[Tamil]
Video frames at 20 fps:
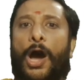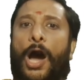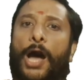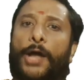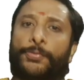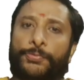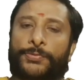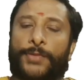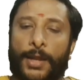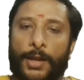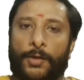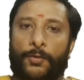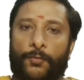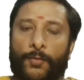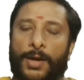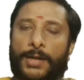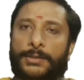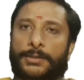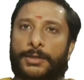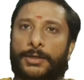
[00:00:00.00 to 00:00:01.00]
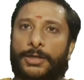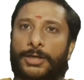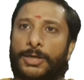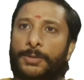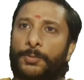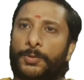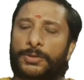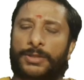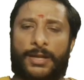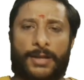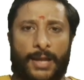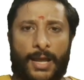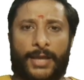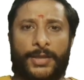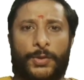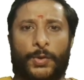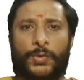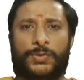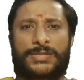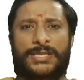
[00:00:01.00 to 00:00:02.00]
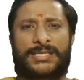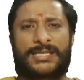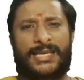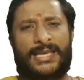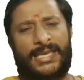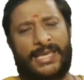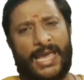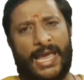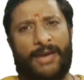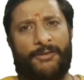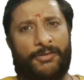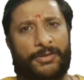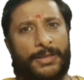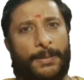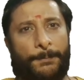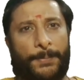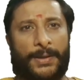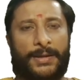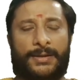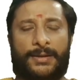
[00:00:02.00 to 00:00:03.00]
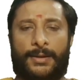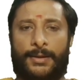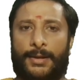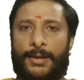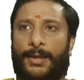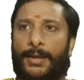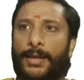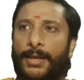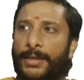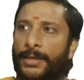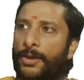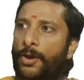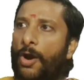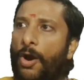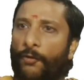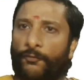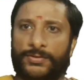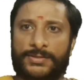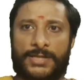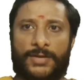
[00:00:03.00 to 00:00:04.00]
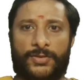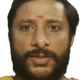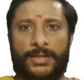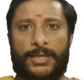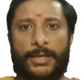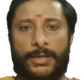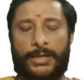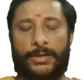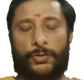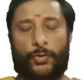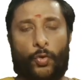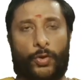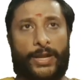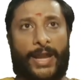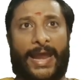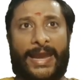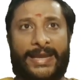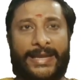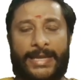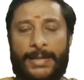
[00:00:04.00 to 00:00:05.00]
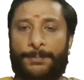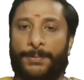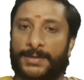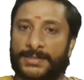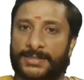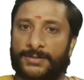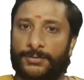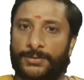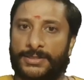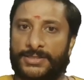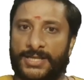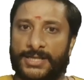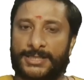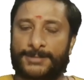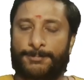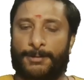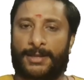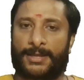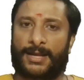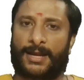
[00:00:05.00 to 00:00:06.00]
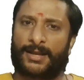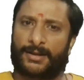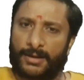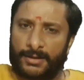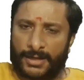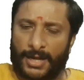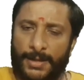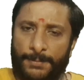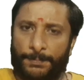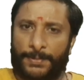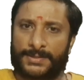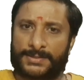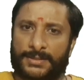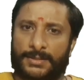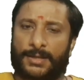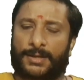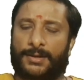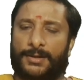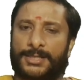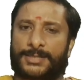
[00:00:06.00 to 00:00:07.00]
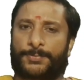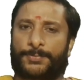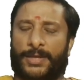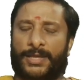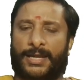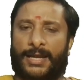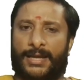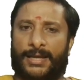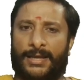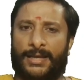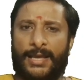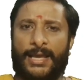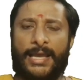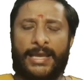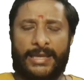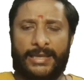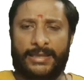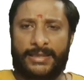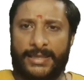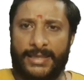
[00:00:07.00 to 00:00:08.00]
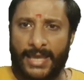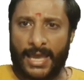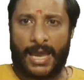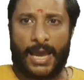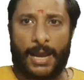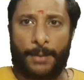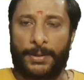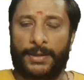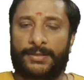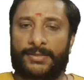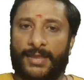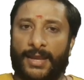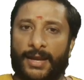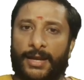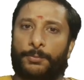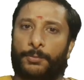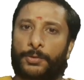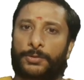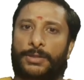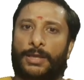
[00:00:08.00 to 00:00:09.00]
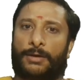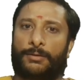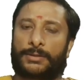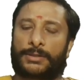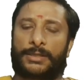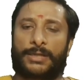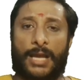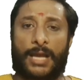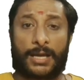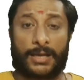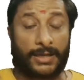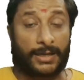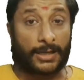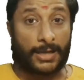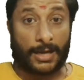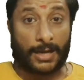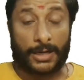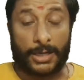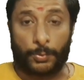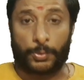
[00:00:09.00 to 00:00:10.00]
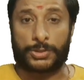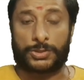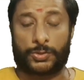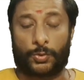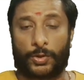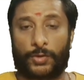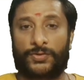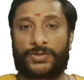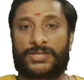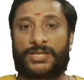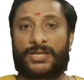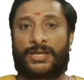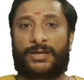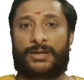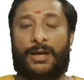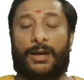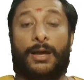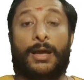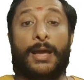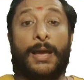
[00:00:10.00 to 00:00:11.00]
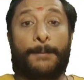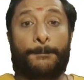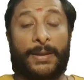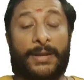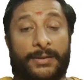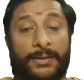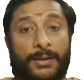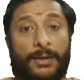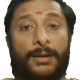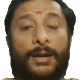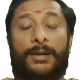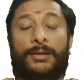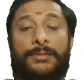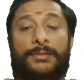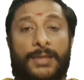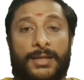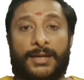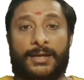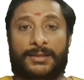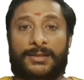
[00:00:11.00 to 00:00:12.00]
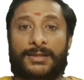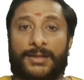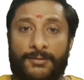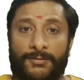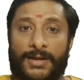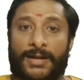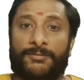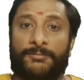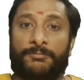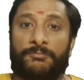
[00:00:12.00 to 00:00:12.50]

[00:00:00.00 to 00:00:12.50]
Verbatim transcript: அந்த அளவு வாண்டட் இருக்கும்போது தான் நான் யோசிச்சேன் ஏன் வந்து பெண்கள் இல்லை என் ஆஃபீஸில் வந்து நைன்டி பர்சன்ட் வந்து ஜென்ஸ் படிக்கிறாங்க டென் பர்சன்ட் தான் கேர்ள்ஸ் படிக்கிறாங்க இது ஏன் அப்படின்னு தேடும் போது தான் வந்து நான் எனக்கு கண்டுபிடிச்ச ஒரு விஷயம்னா பெண்கள் அடுத்த இடத்துக்கு வர